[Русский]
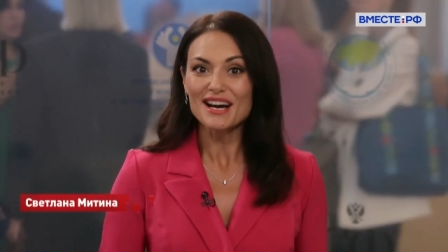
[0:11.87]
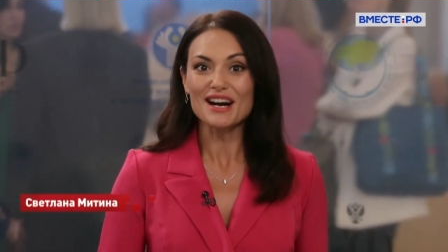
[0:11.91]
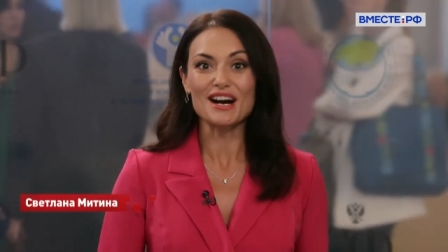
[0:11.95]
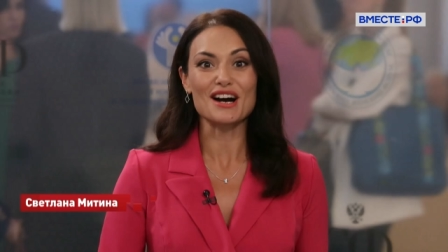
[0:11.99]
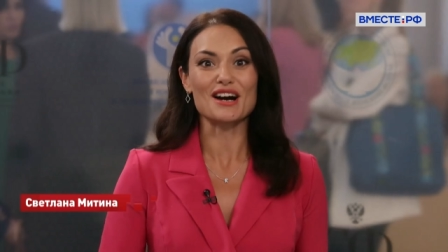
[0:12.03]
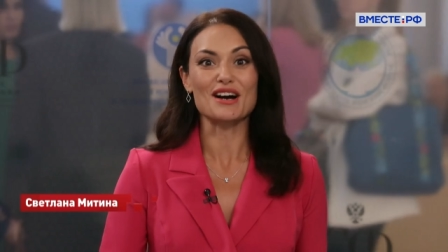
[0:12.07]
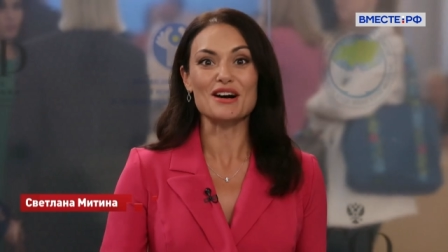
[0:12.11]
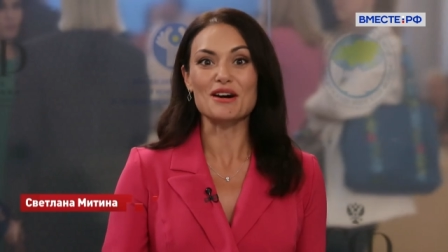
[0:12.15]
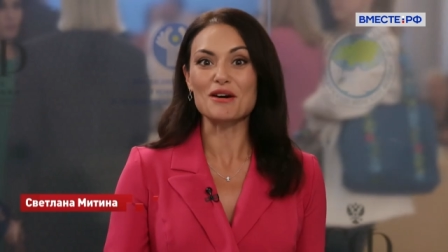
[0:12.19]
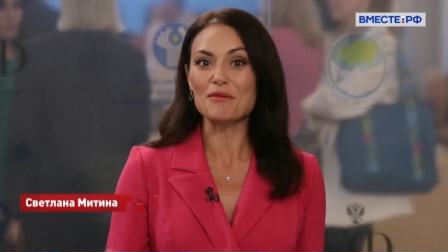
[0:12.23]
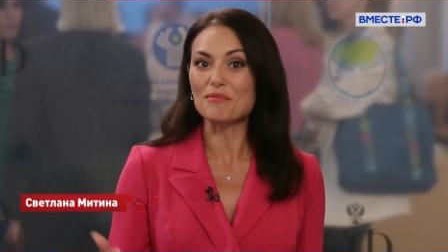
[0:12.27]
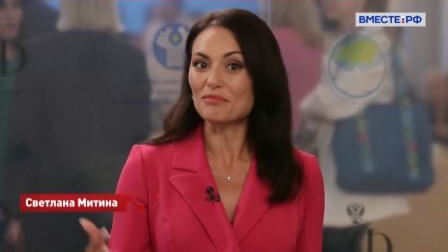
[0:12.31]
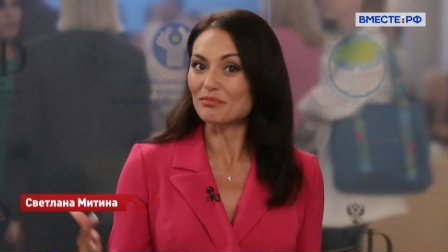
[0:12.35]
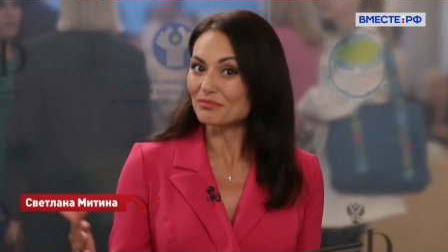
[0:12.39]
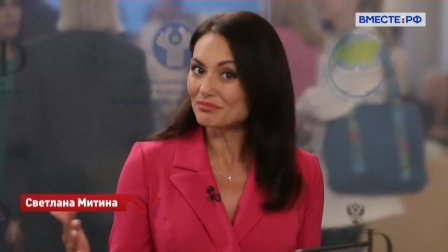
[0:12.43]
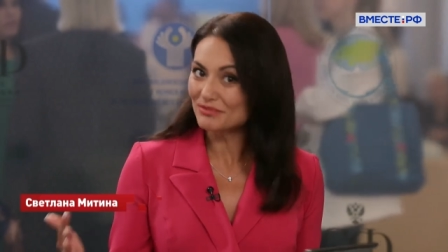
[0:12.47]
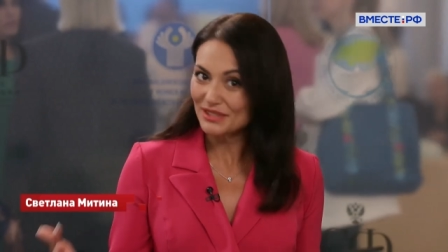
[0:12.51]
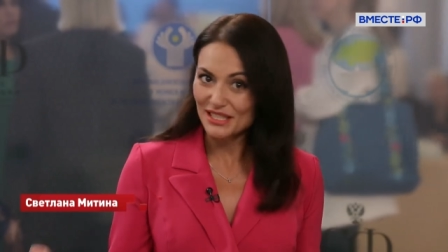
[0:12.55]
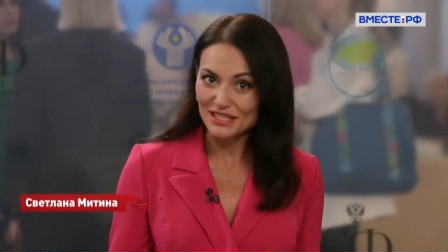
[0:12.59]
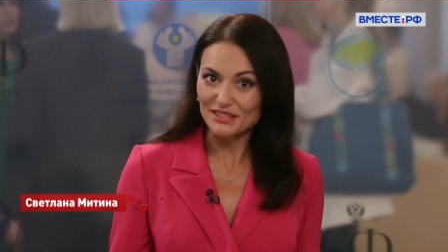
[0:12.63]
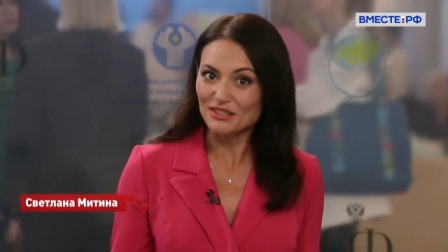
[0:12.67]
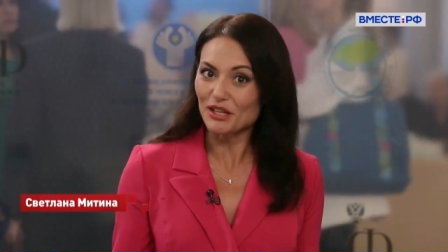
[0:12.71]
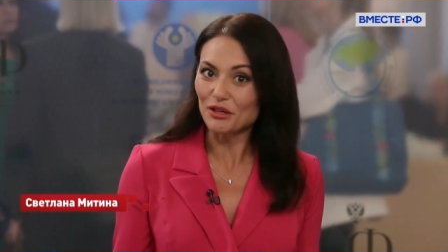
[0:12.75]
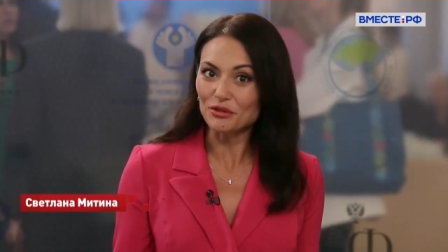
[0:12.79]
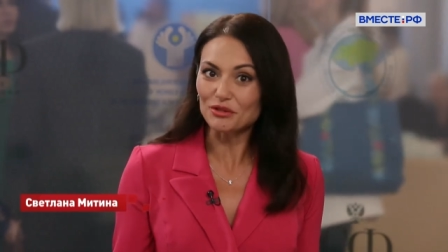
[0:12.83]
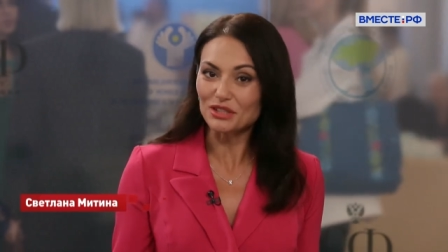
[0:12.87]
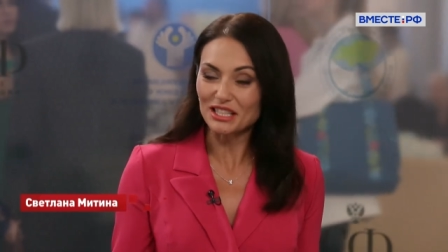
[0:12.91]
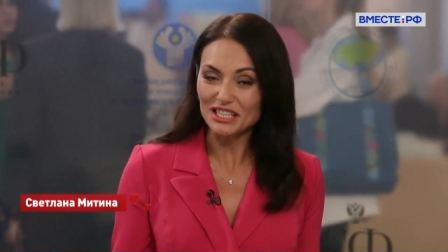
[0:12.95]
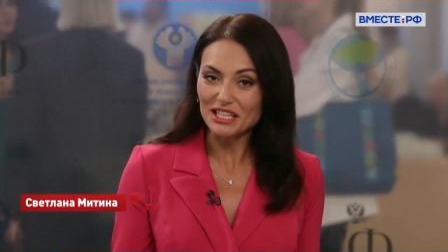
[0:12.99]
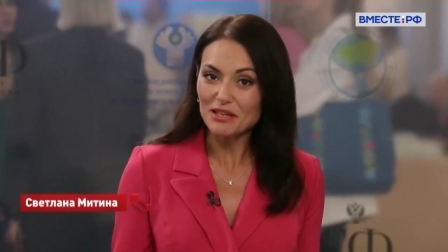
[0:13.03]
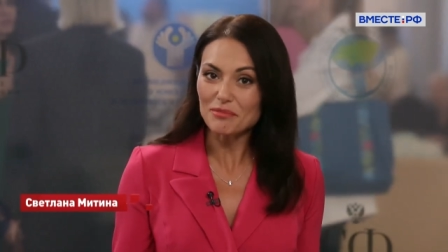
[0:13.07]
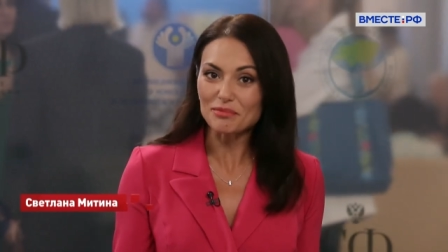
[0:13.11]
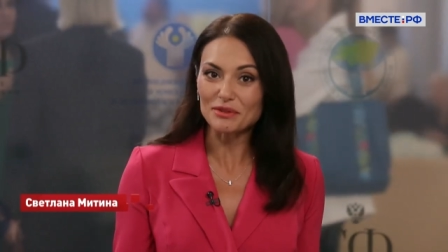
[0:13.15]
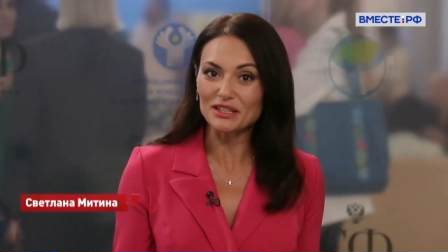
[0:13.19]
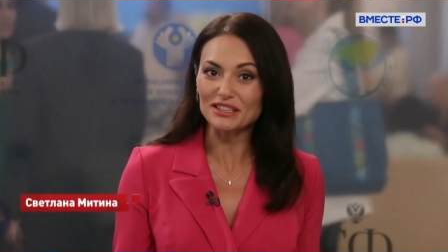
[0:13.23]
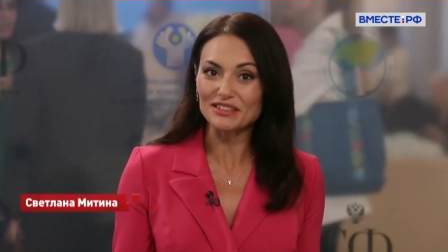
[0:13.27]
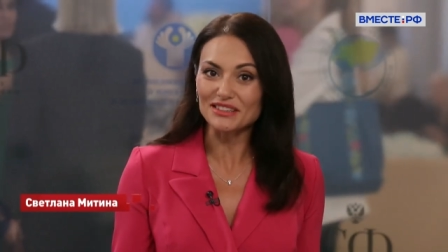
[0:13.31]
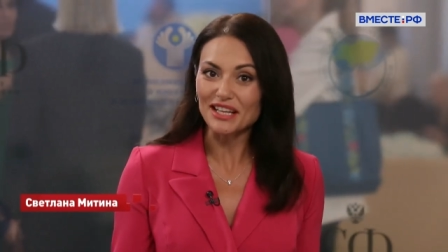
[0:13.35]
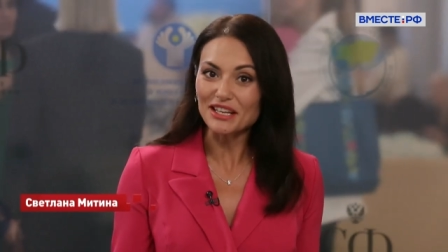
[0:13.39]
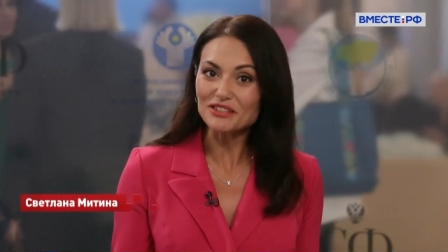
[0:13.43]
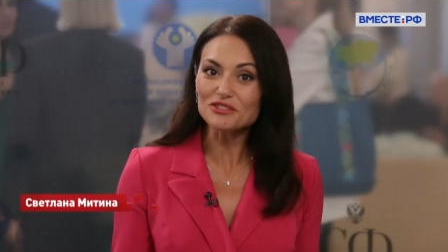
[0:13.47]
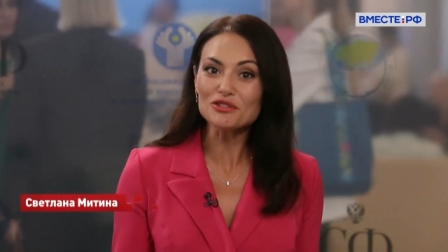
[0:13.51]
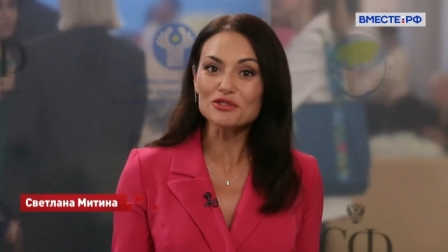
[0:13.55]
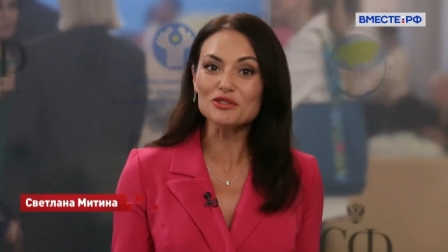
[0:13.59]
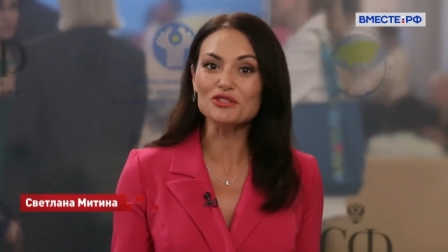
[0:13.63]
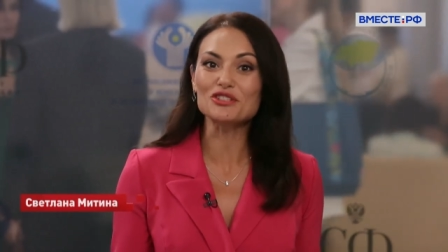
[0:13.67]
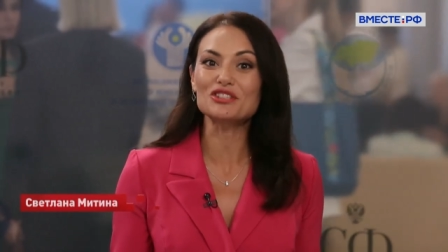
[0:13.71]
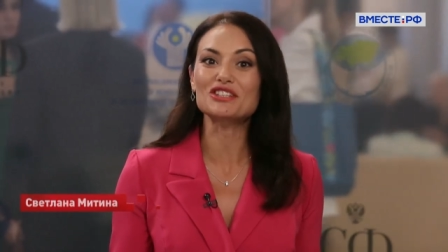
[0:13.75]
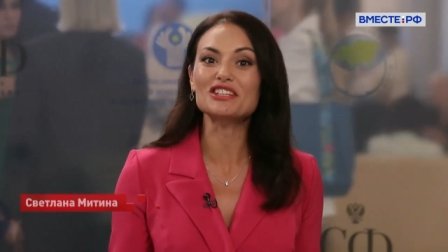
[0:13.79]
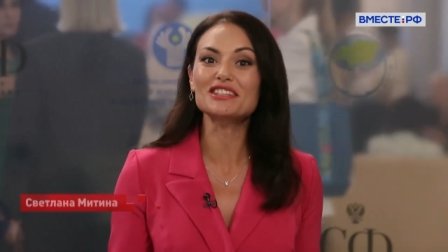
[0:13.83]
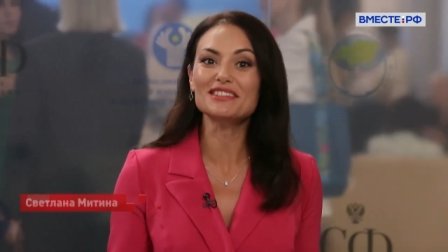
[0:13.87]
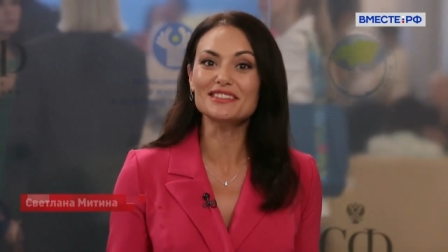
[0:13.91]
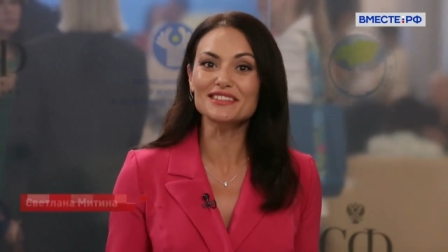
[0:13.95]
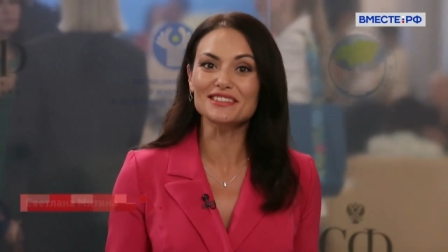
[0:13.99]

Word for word: а, создают крепкий, надежный